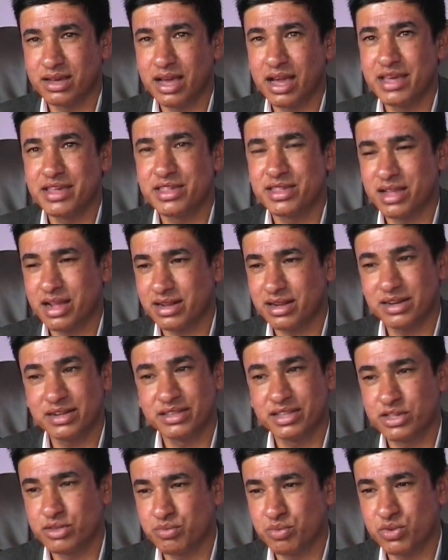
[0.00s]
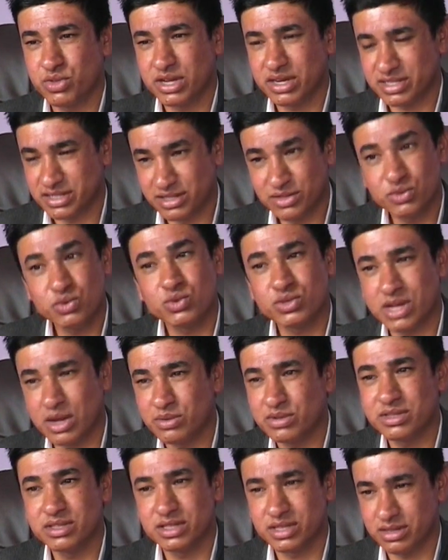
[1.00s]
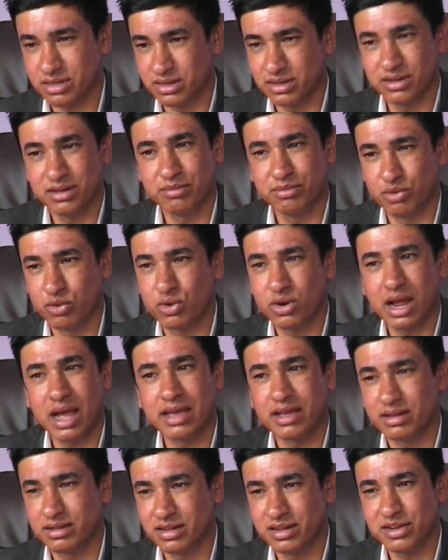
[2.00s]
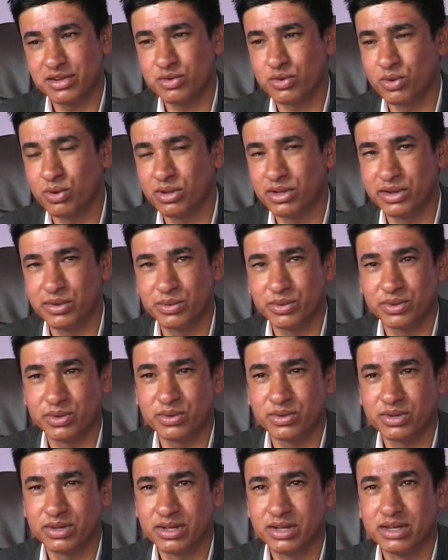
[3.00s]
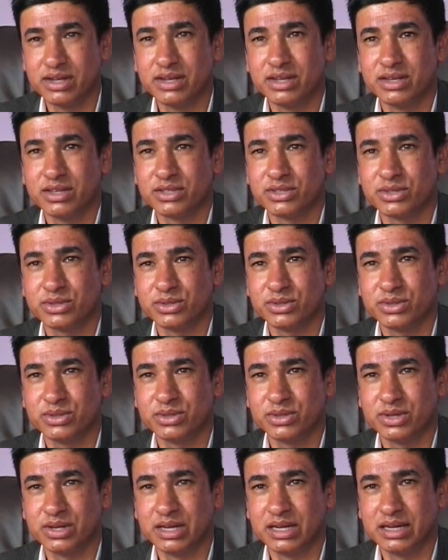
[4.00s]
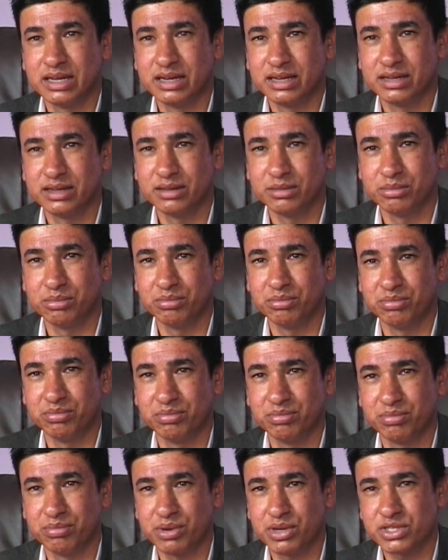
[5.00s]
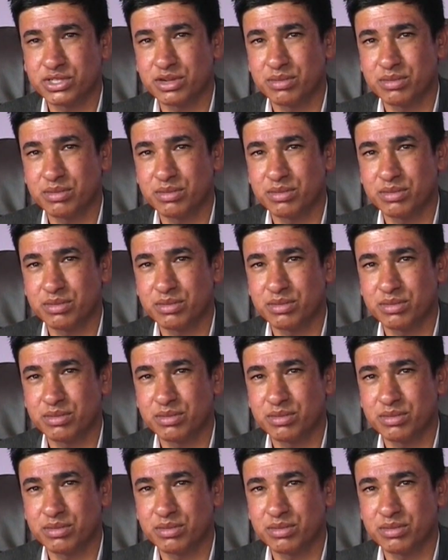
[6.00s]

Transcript: Qua Tom chia sẻ là anh đã rất hạnh phúc khi đứng trên đỉnh núi cao nhất thế giới và đó là khoảnh khắc rất thiêng liêng.